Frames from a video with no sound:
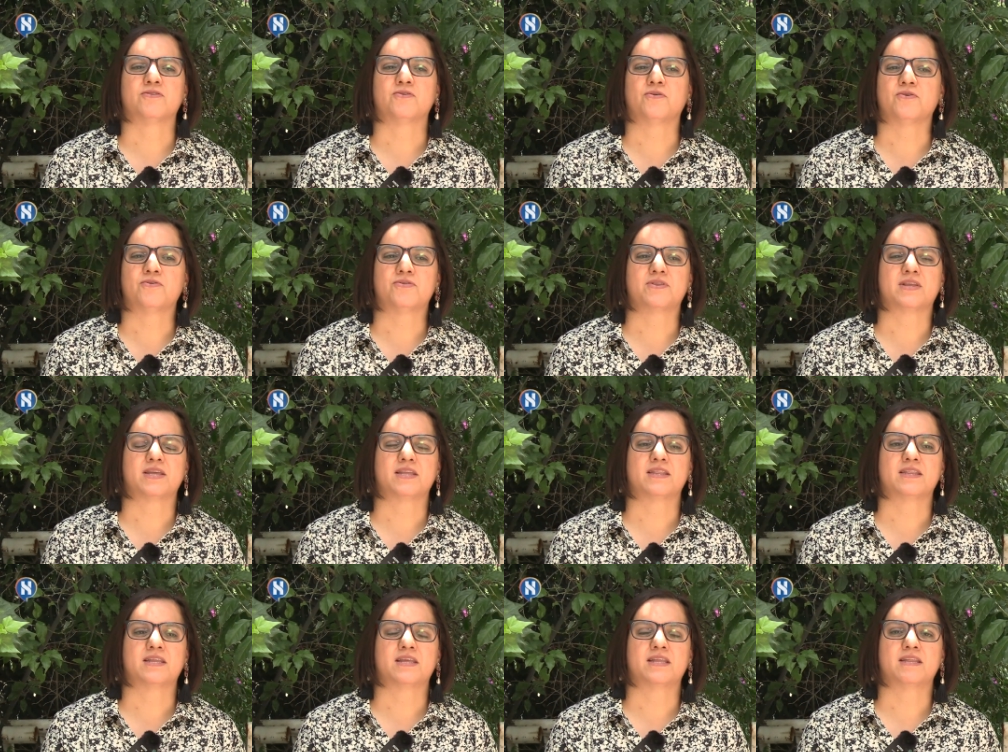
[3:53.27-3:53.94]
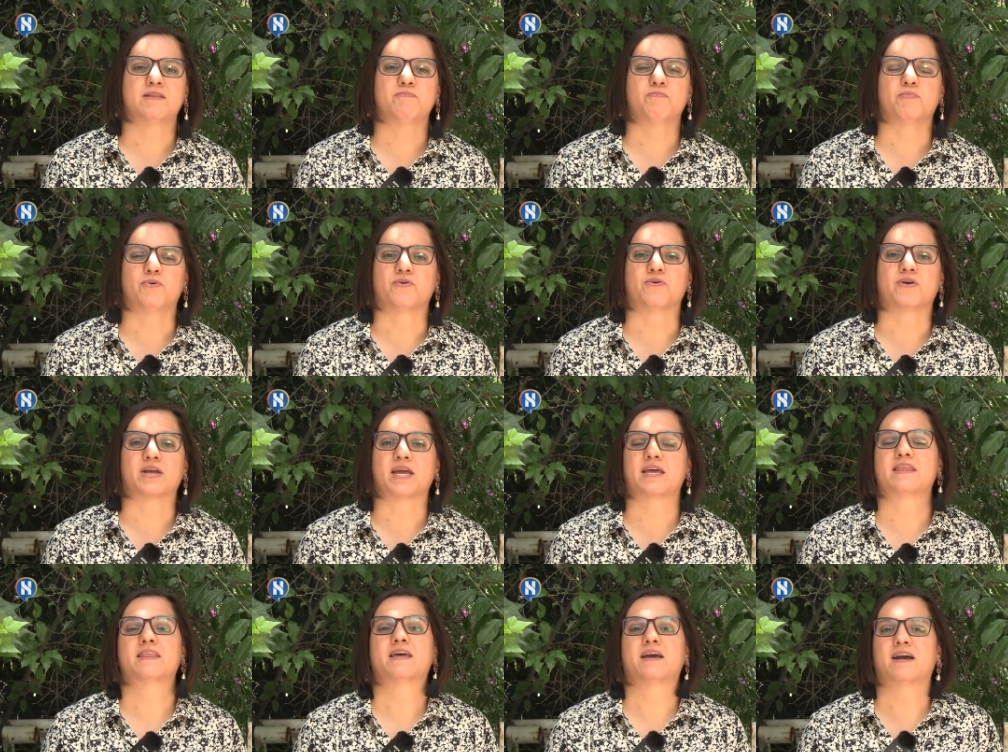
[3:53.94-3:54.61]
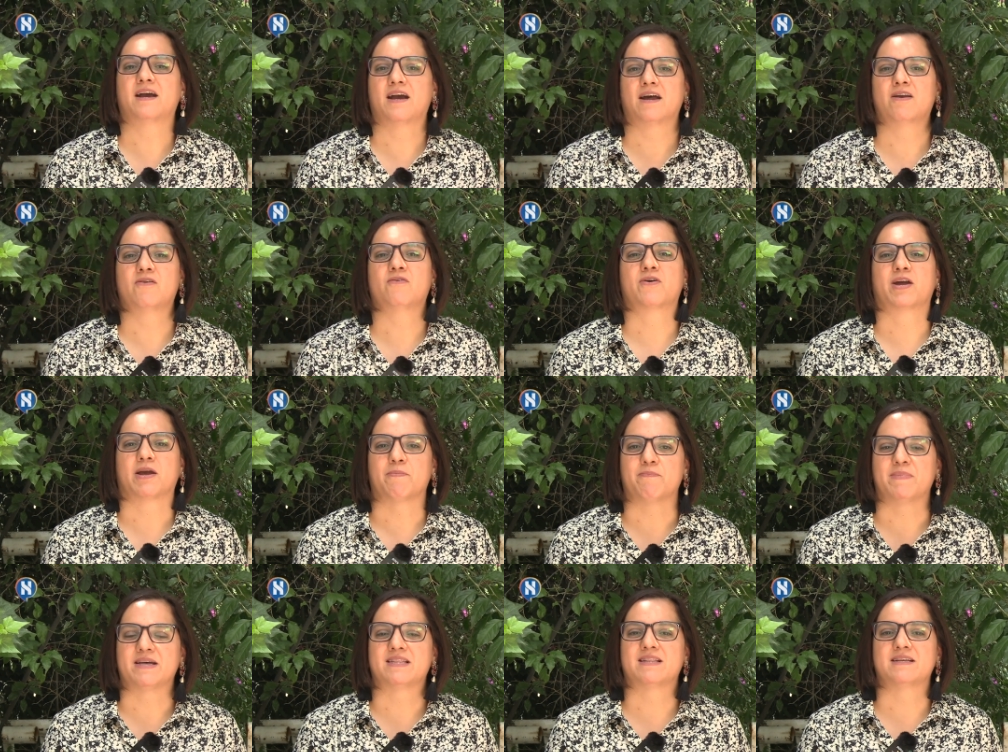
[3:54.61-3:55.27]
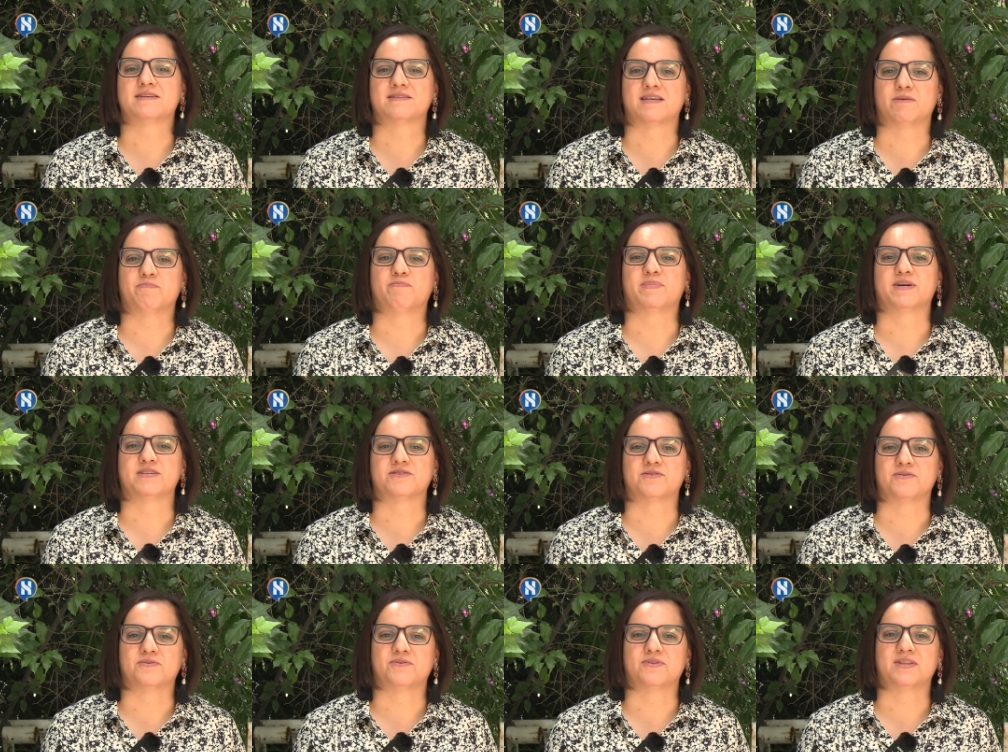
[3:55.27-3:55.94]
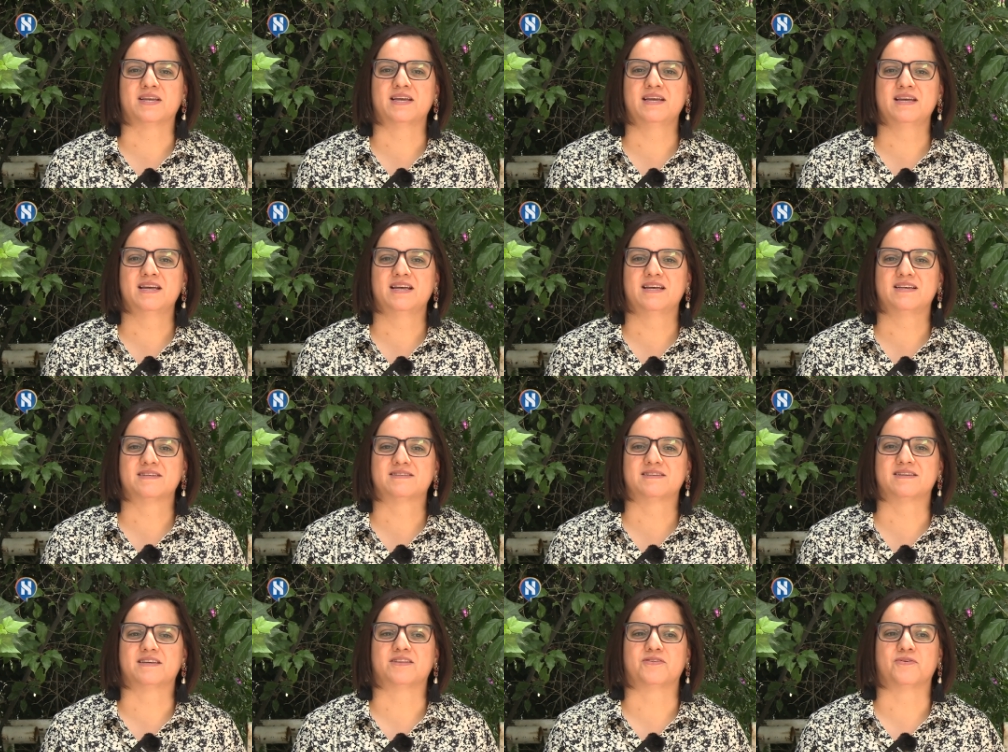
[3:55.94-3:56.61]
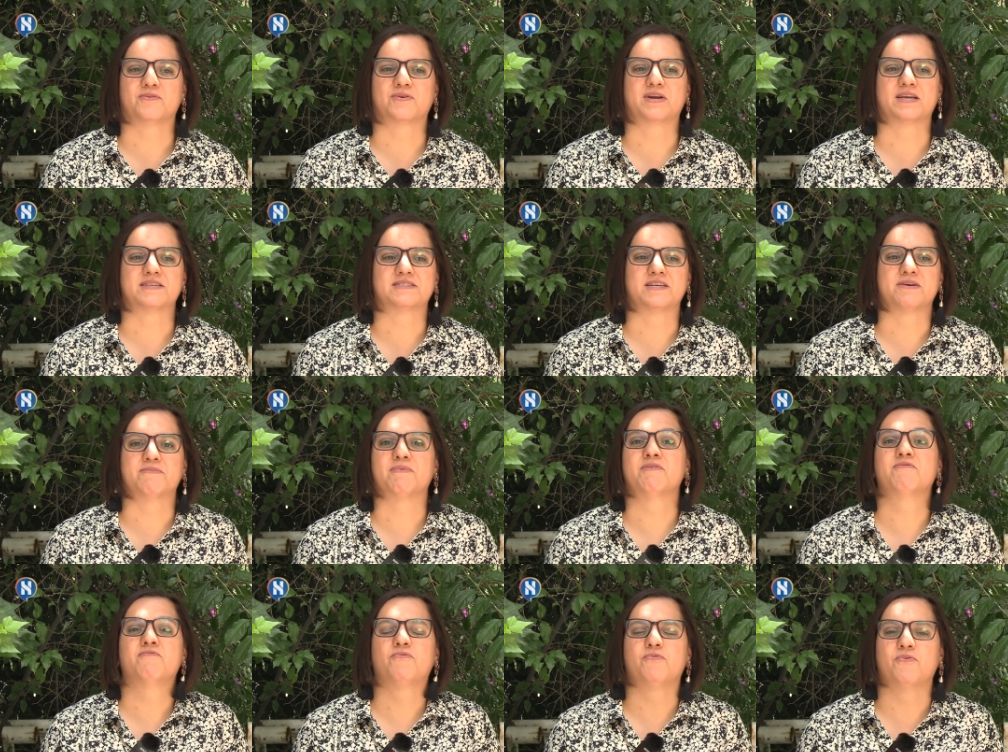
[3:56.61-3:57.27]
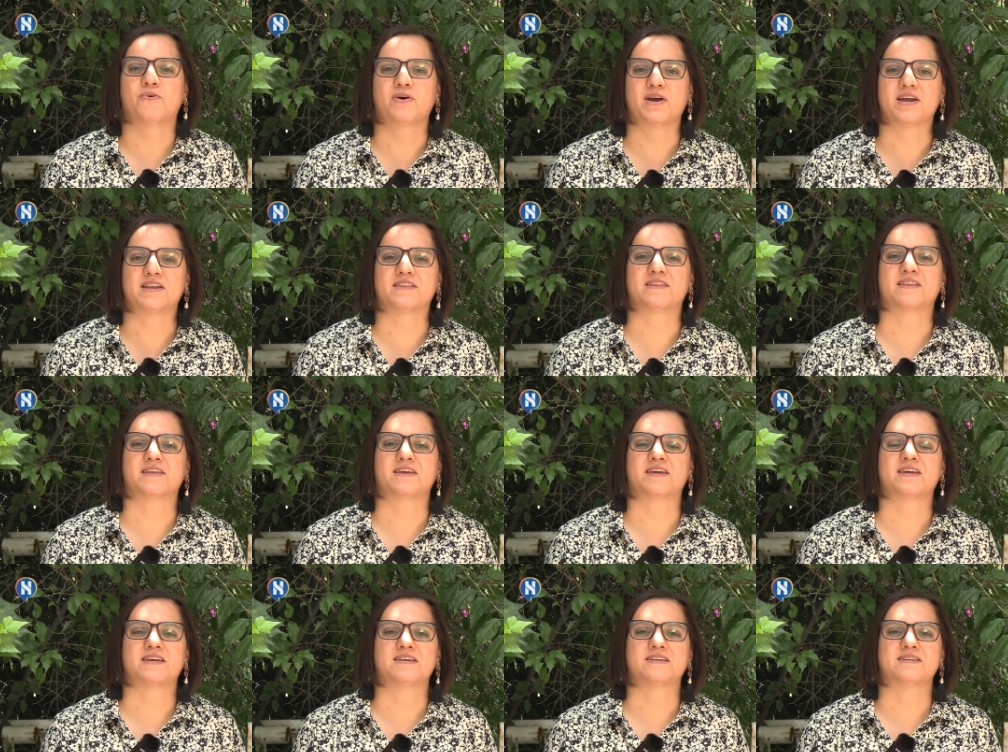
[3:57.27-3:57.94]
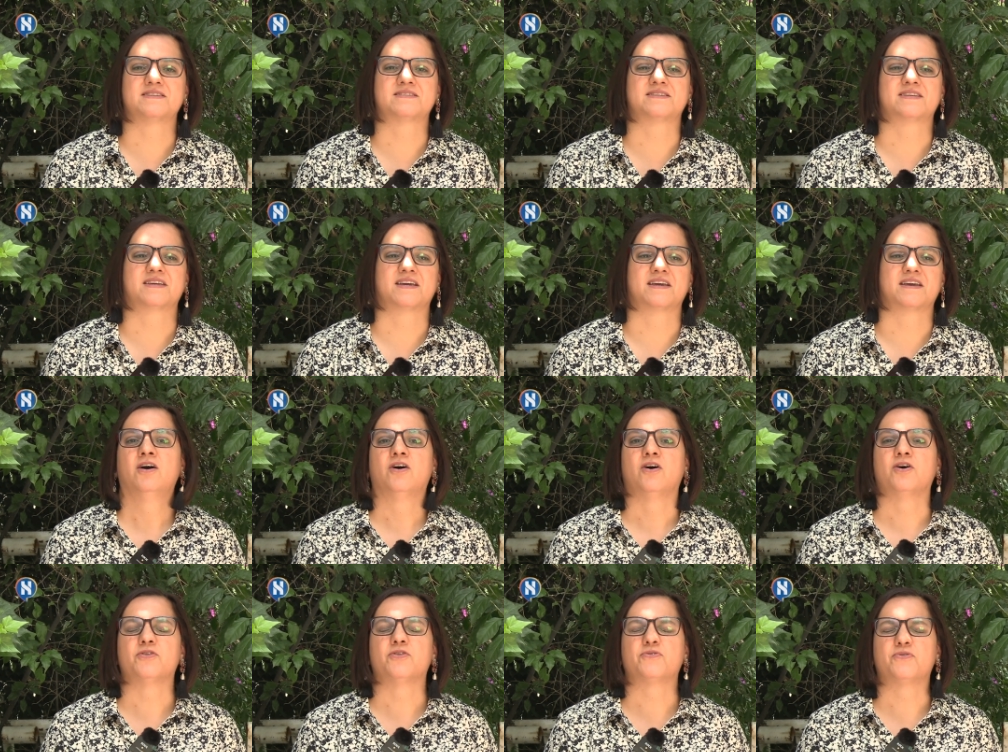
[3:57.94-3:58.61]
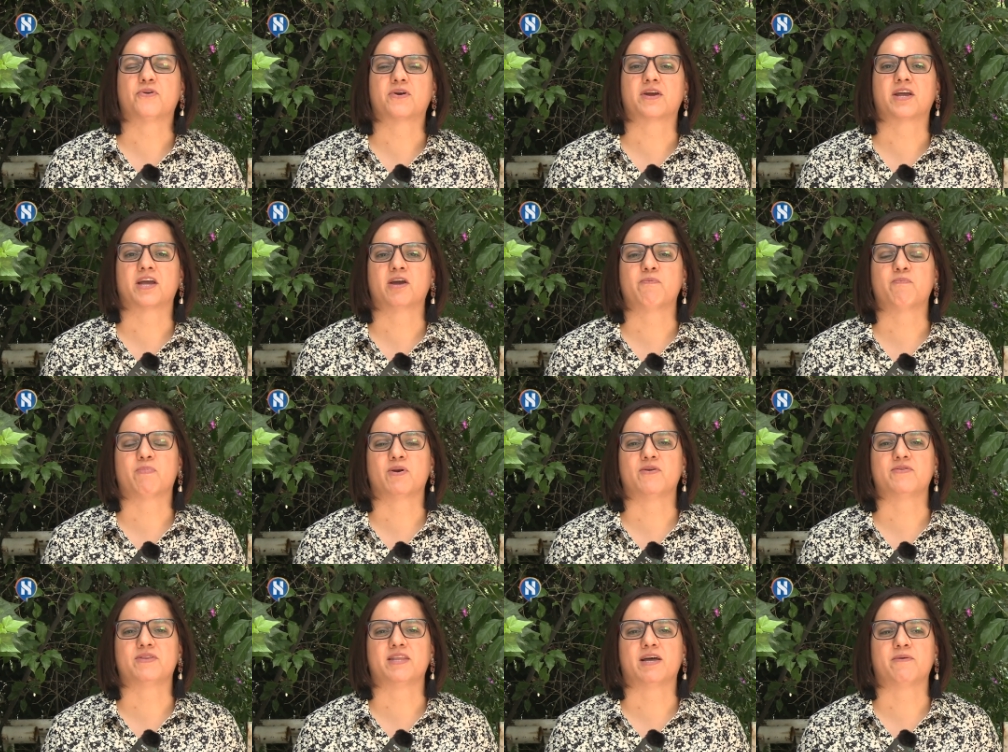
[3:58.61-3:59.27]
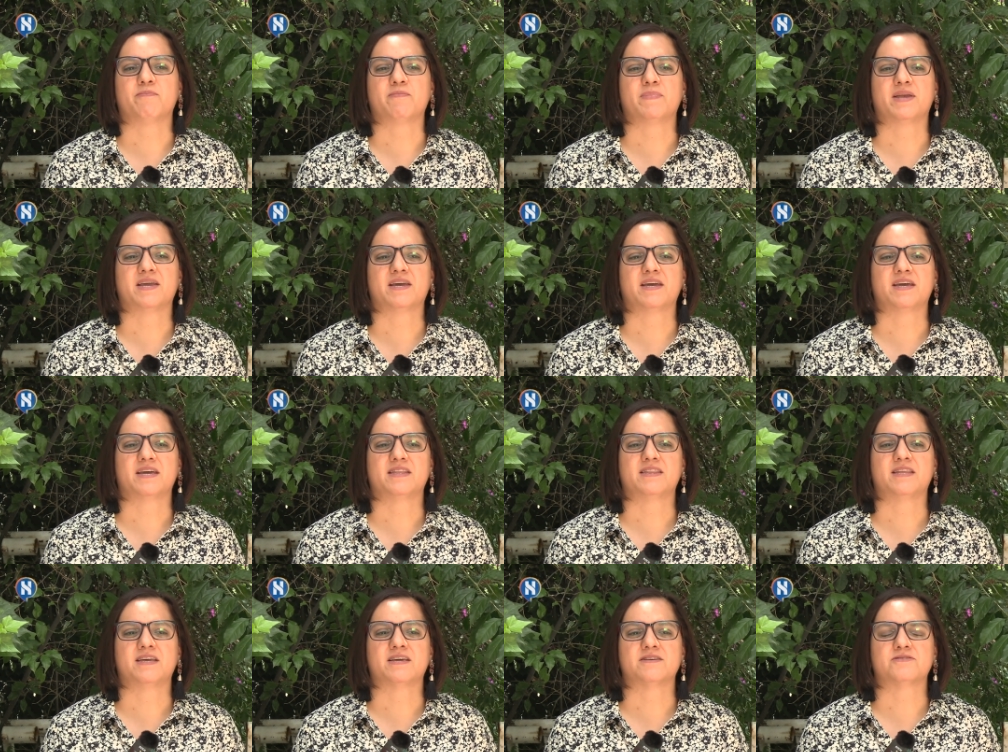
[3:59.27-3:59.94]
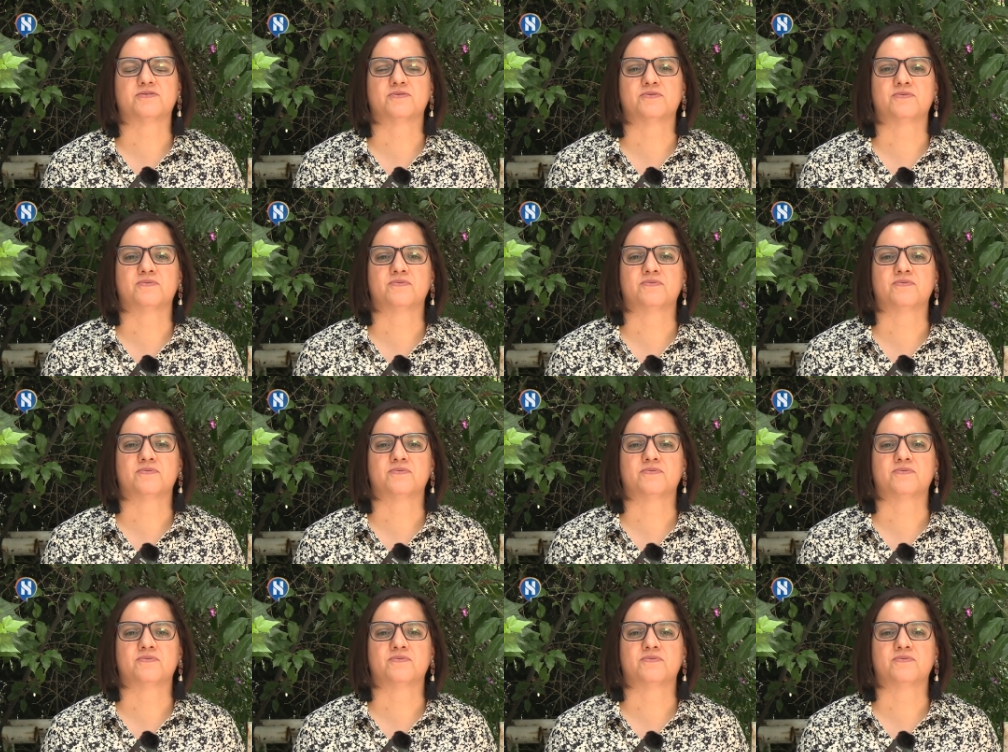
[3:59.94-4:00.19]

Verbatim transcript: no tienen por qué dejar lo que más les apasiona, sino que se ven fuertes. Otro ejemplo también es